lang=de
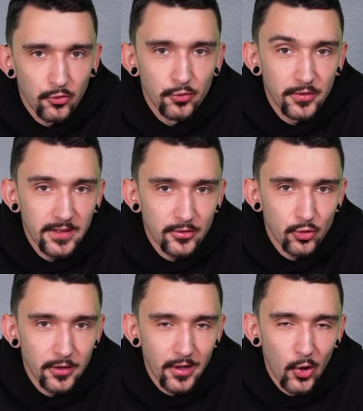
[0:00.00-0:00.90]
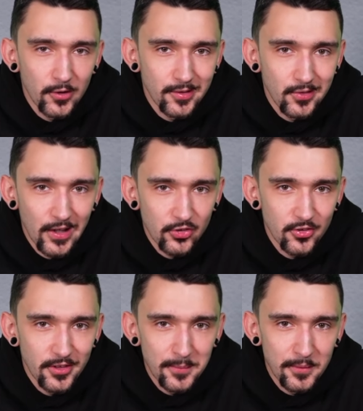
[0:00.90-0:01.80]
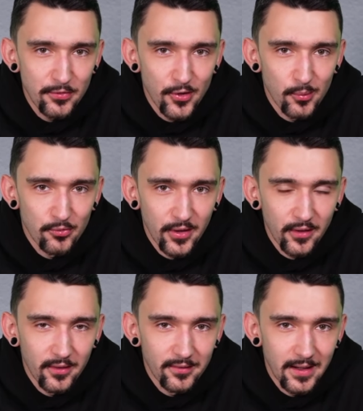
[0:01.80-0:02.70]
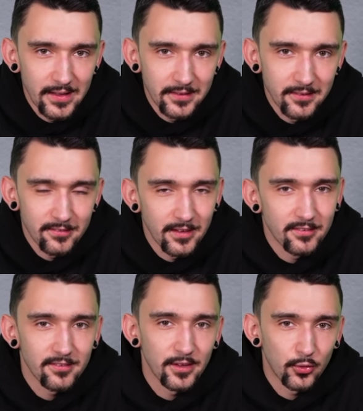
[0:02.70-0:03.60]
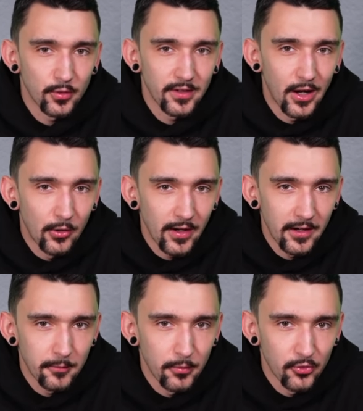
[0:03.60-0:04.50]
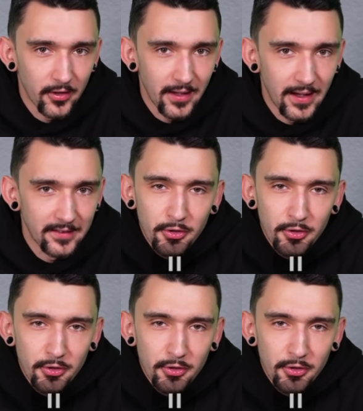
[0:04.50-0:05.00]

Sowie natürlich auch die Tasche, die im Lieferumfang enthalten ist. Das ist natürlich auch eine Besonderheit.